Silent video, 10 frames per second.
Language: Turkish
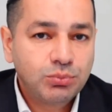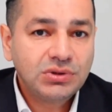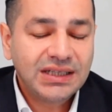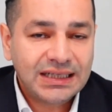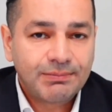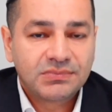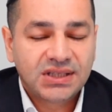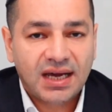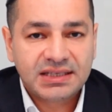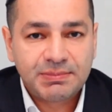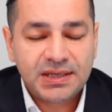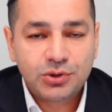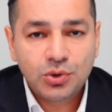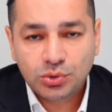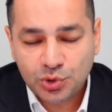bunları takip
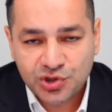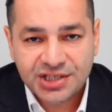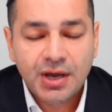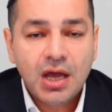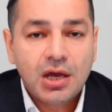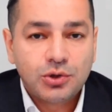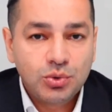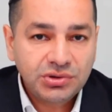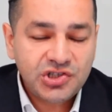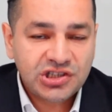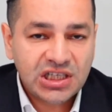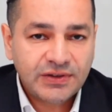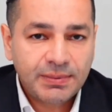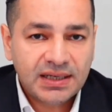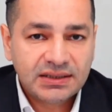ediyor olacağız. Yurt dışı
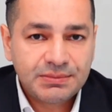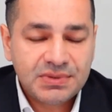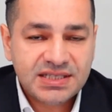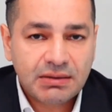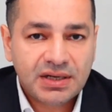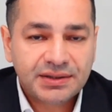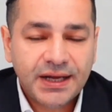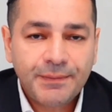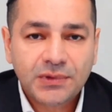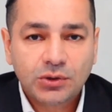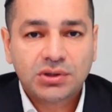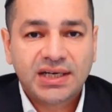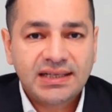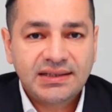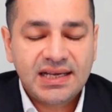tarafa baktığımız zaman da
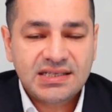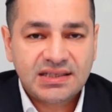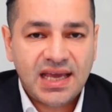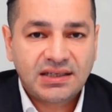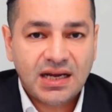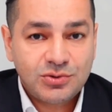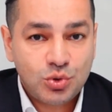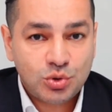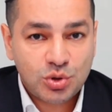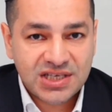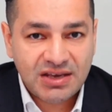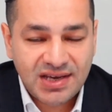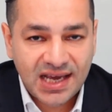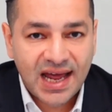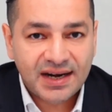dolar endeksi tekrar yüzlü
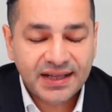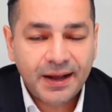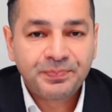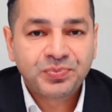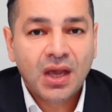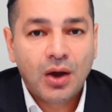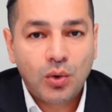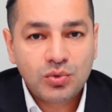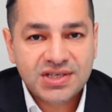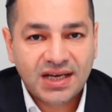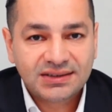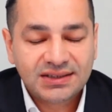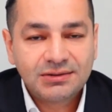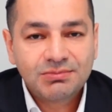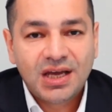seviyelerde. Ons
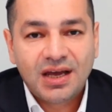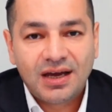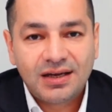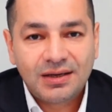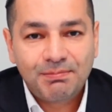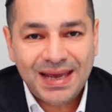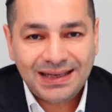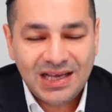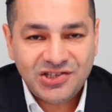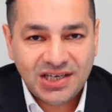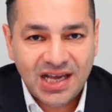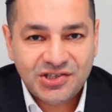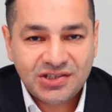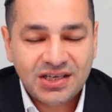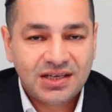altın bekleyişe
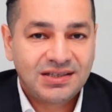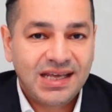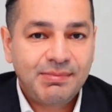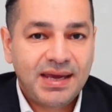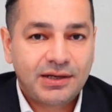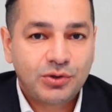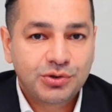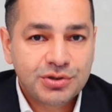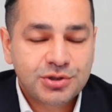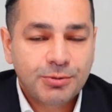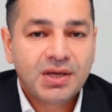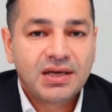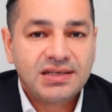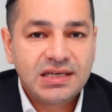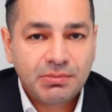geçti. Neyi bekliyoruz?
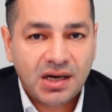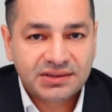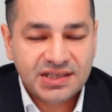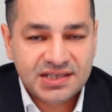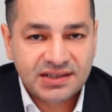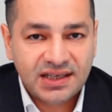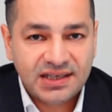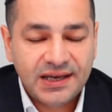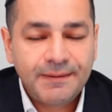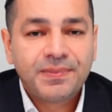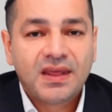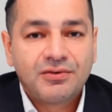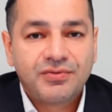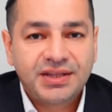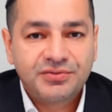26'sındaki
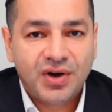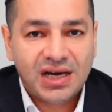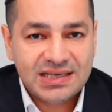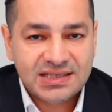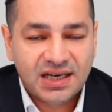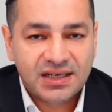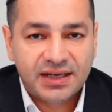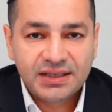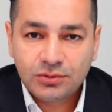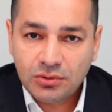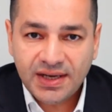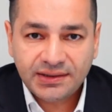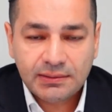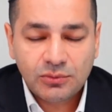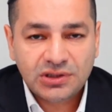FED faiz kararı
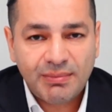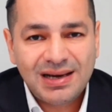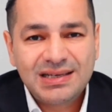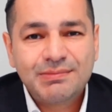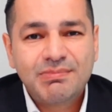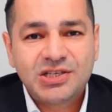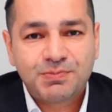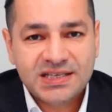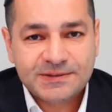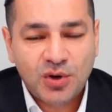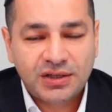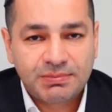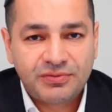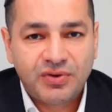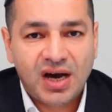kuvvetle muhtemel 25 bas
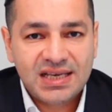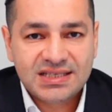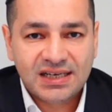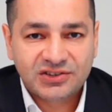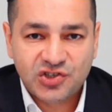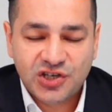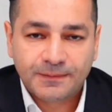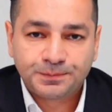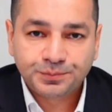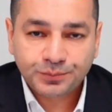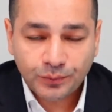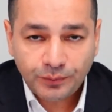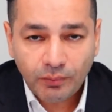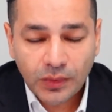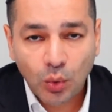puanlık bir faiz artışı
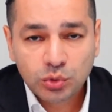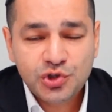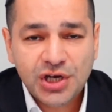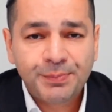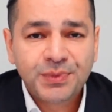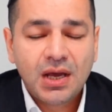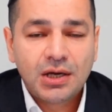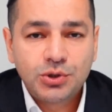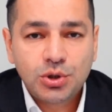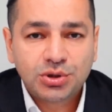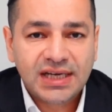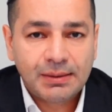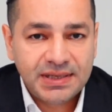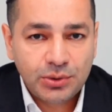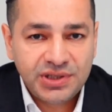olacak. Euro
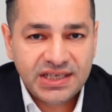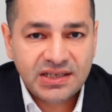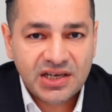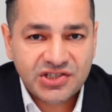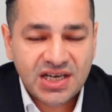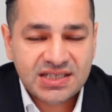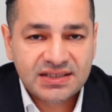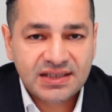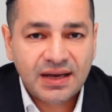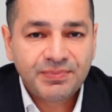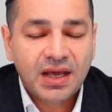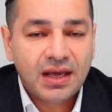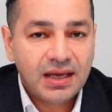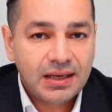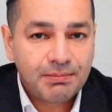dolar 1.12'nin aşağısında
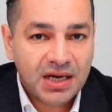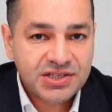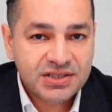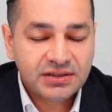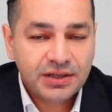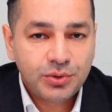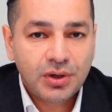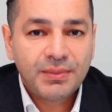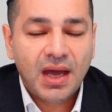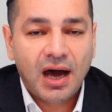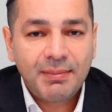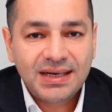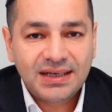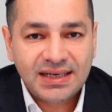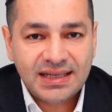e, baskılanıyor.
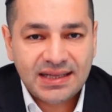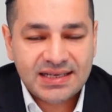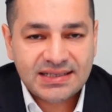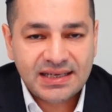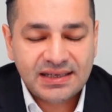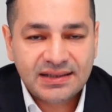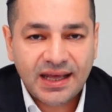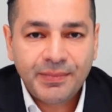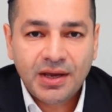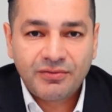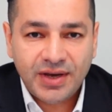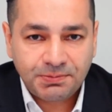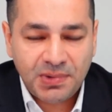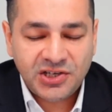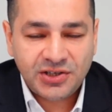Amerikan endekslerinde
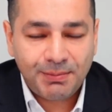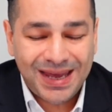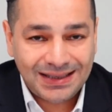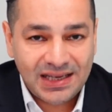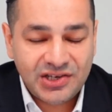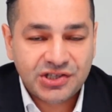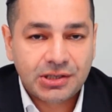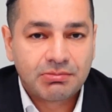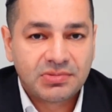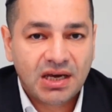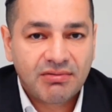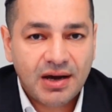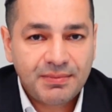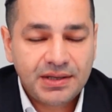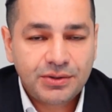FED bekleyişi
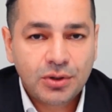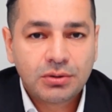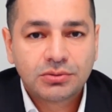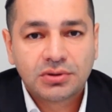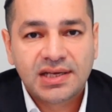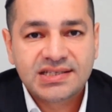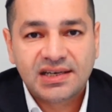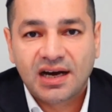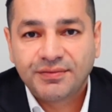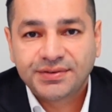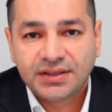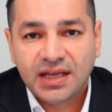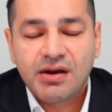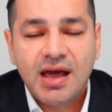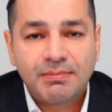devam ediyor. Dolayısıyla
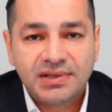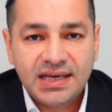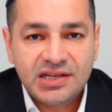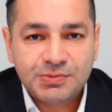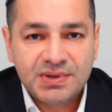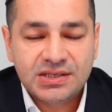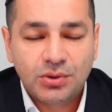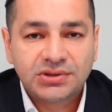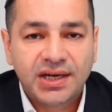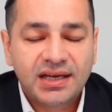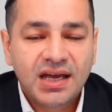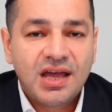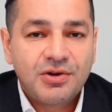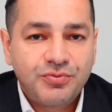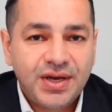haftanın en önemli gelişmesi
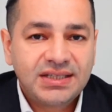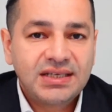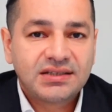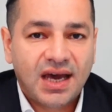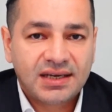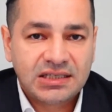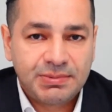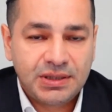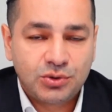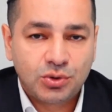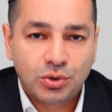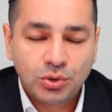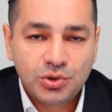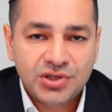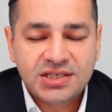olarak FED'i takip ediyor
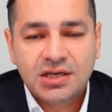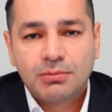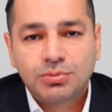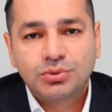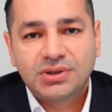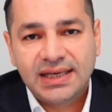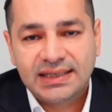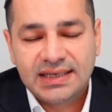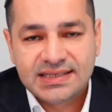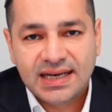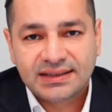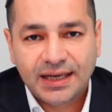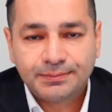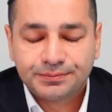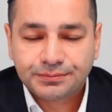olacağız. Bununla ilgili
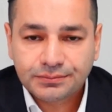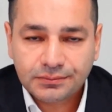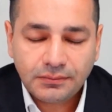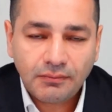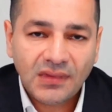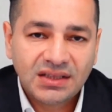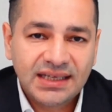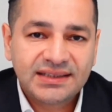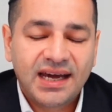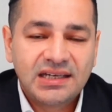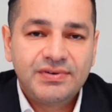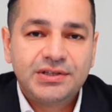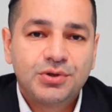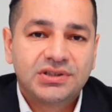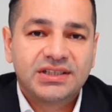zaten detaylı
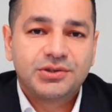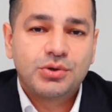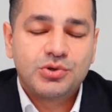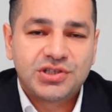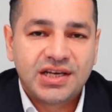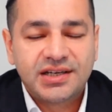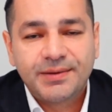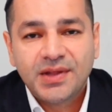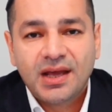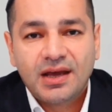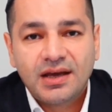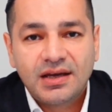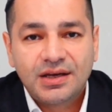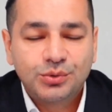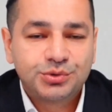videoları, görüşlerini
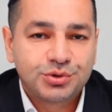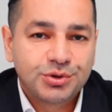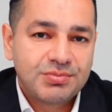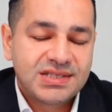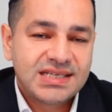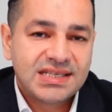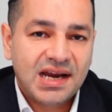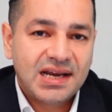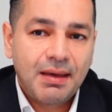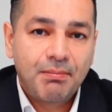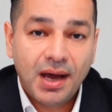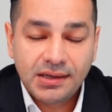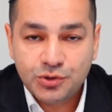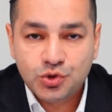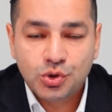e, Utku sizlerle
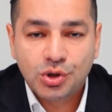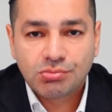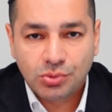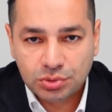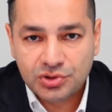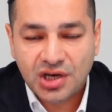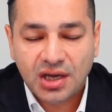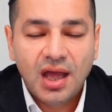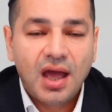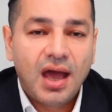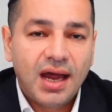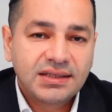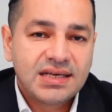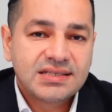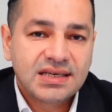paylaşıyor olacak.
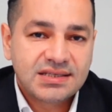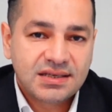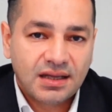Herkese